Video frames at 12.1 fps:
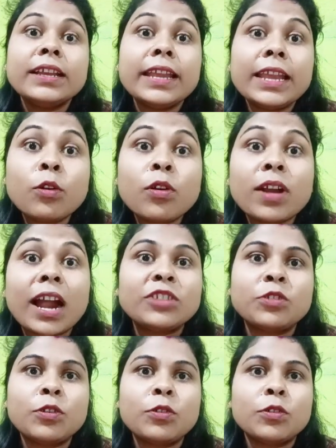এগুলো কার
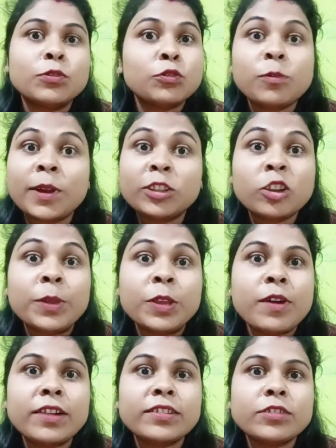জন্য শুধুমাত্র
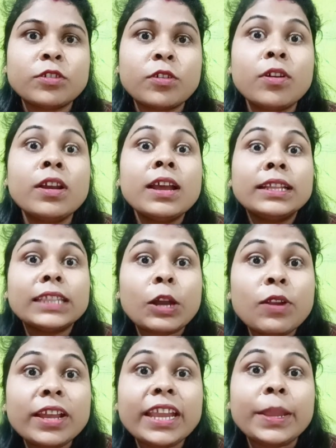ভিউয়ার্সের জন্য
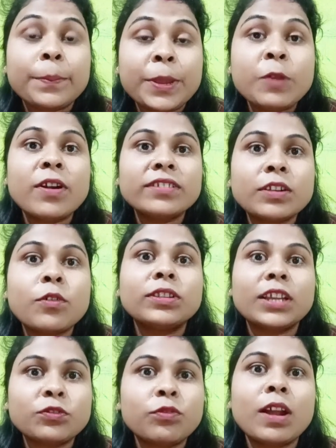তাহলে কি ভিউয়ার্সের
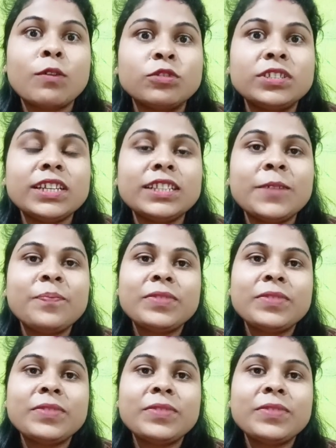কথা শোনা উচিত